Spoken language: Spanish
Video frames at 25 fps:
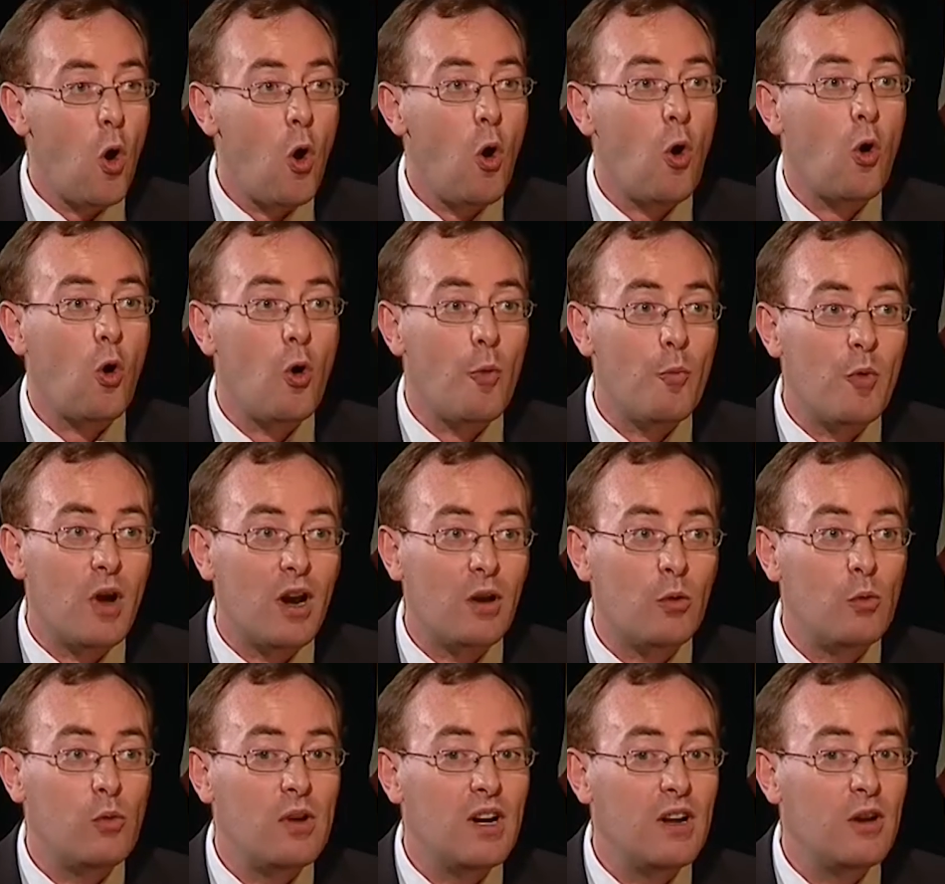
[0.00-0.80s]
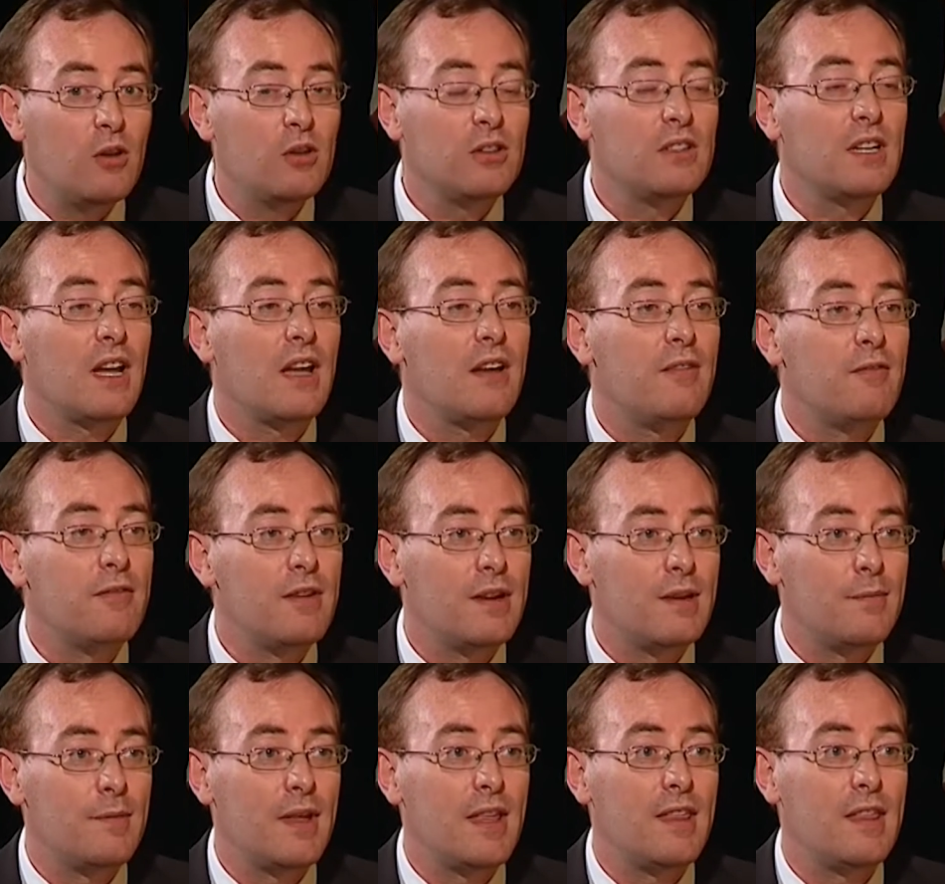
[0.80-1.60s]
o como algunas otras
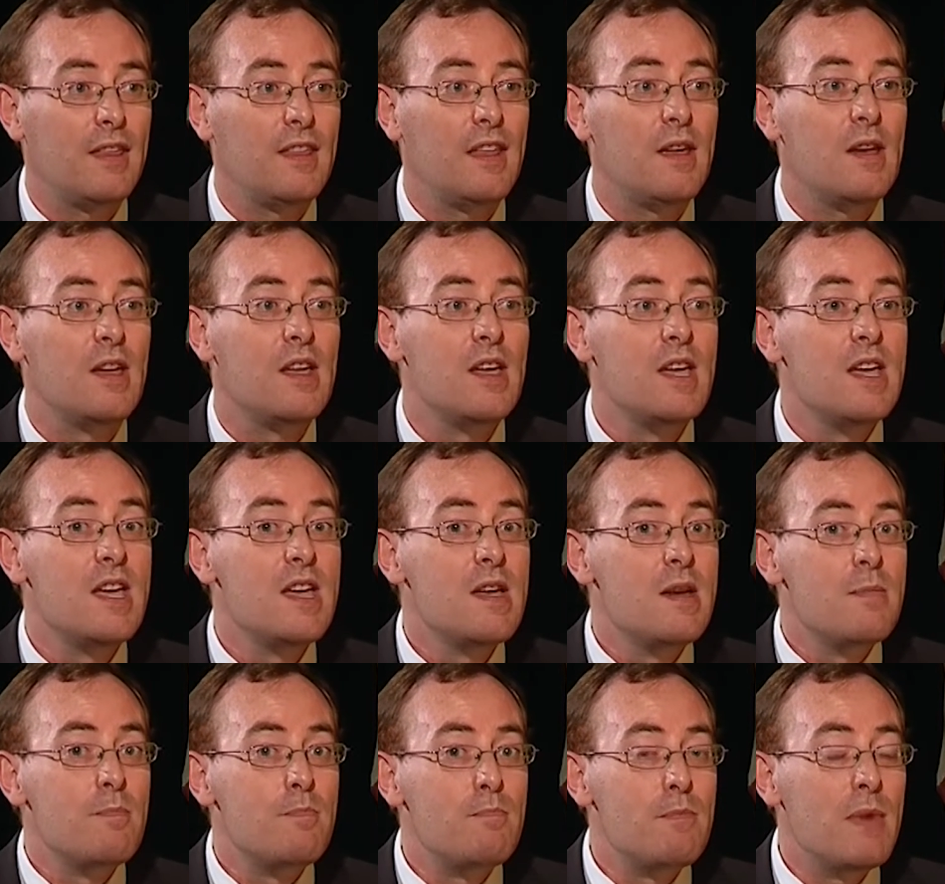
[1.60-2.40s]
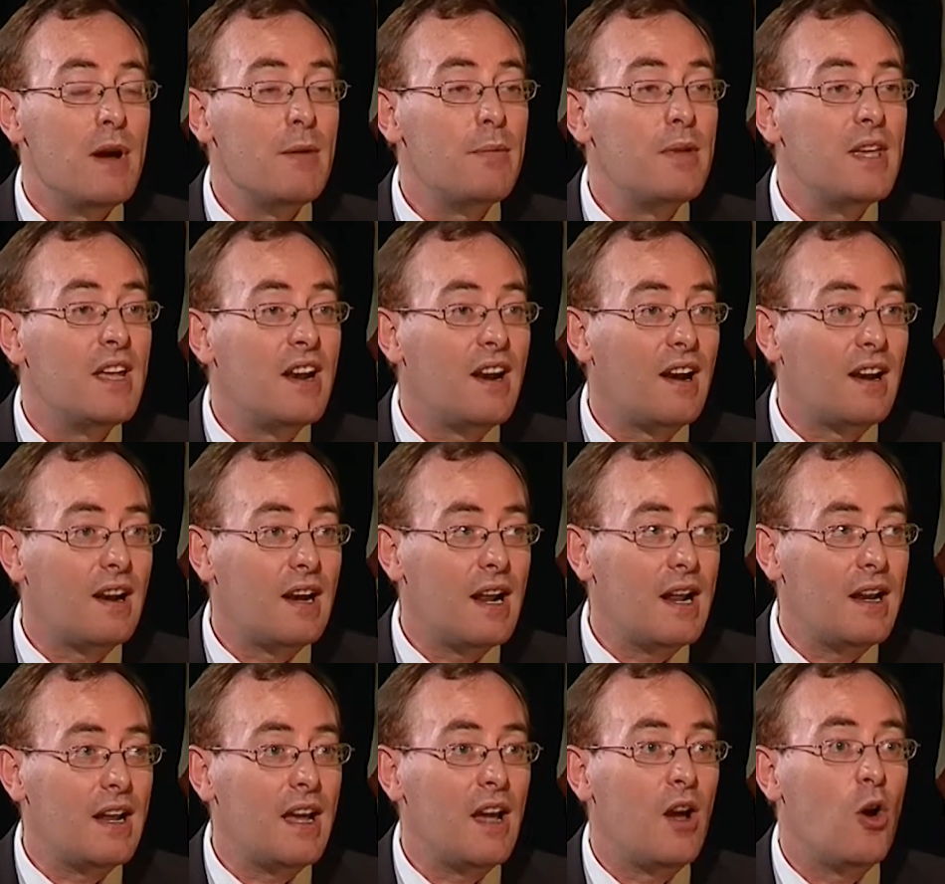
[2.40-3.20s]
enfermedades más bien
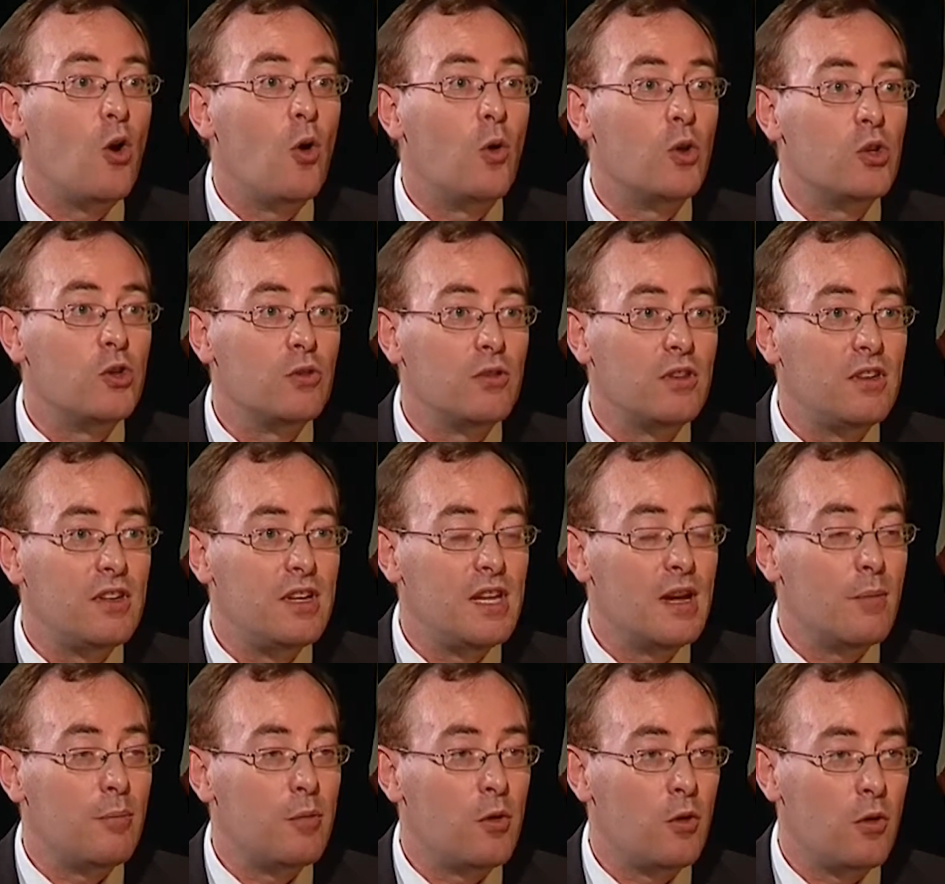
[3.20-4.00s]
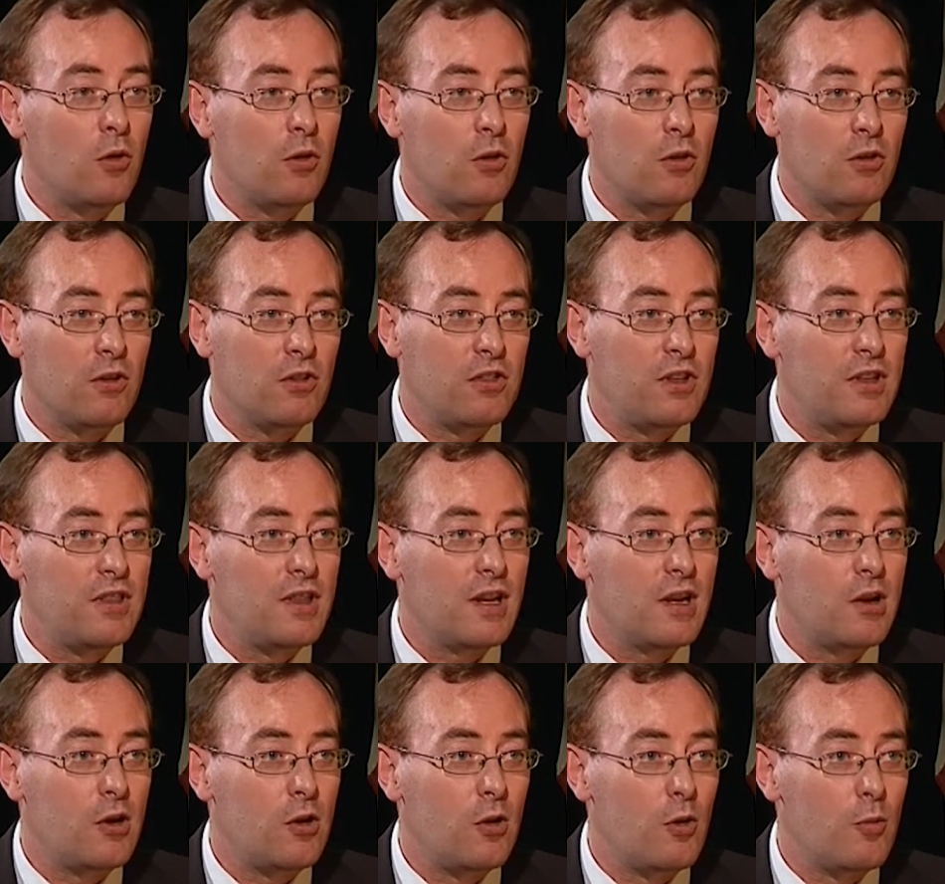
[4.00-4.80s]
rara o yo diría poco
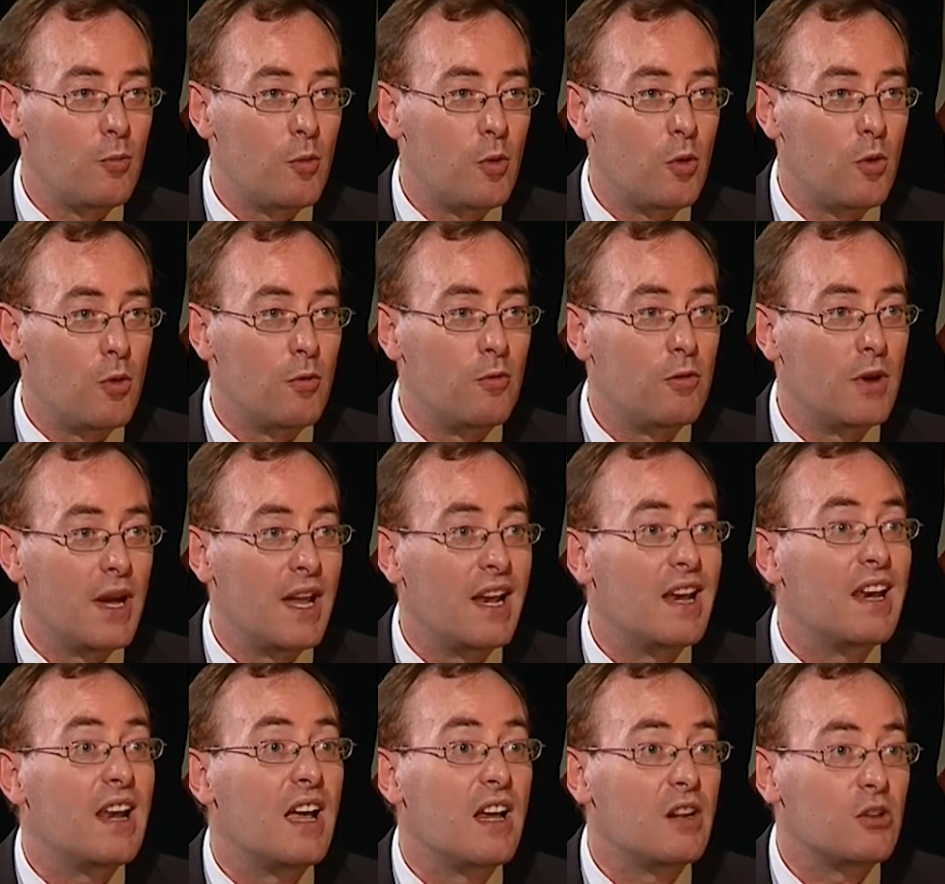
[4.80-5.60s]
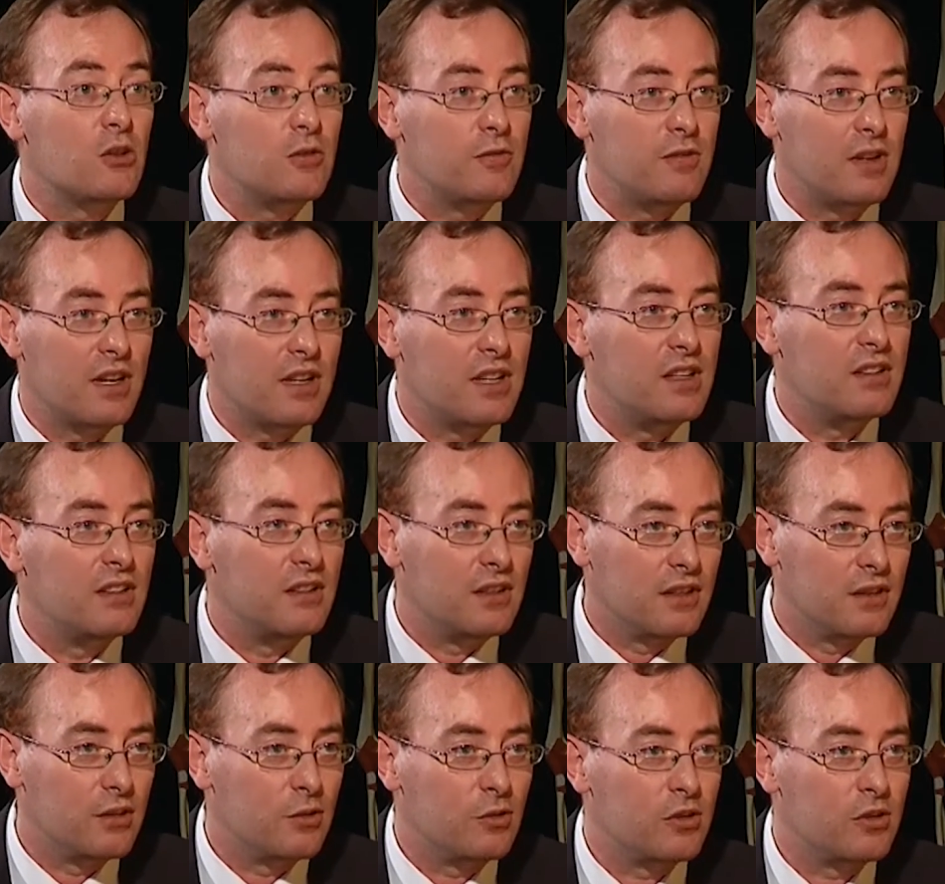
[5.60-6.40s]
conocidas como es la esofagitis